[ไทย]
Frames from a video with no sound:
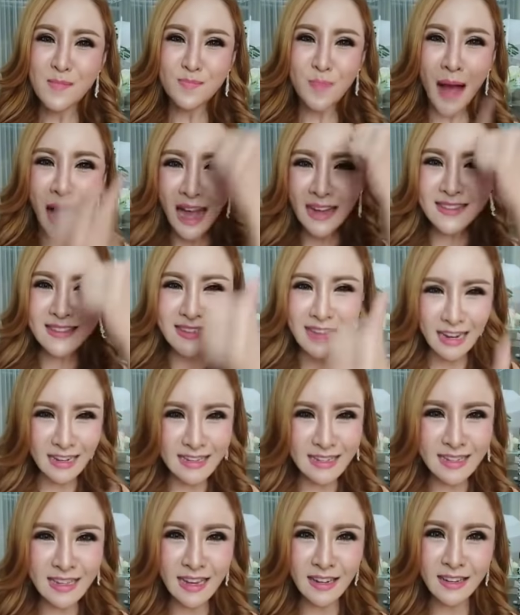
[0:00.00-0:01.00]
ปากศัก
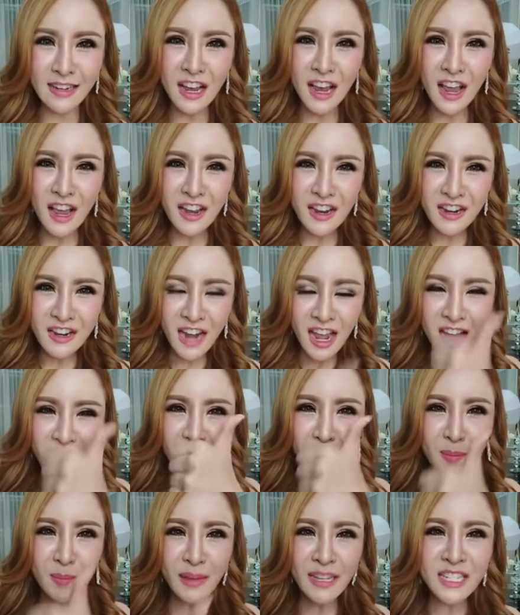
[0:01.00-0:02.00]
ดิ์สิทธิ์เน
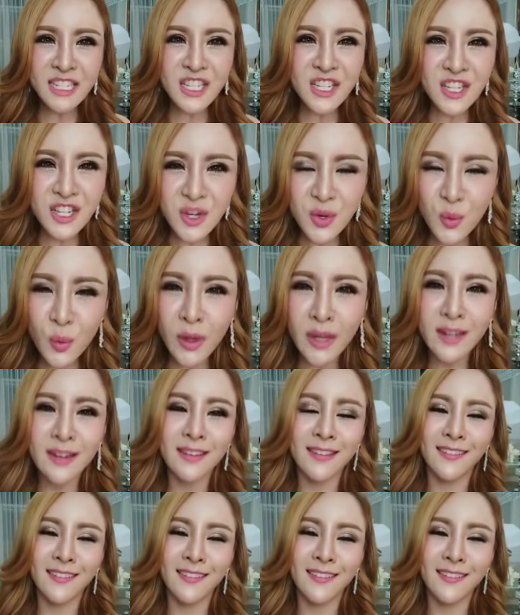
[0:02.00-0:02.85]
รมิตชีวิต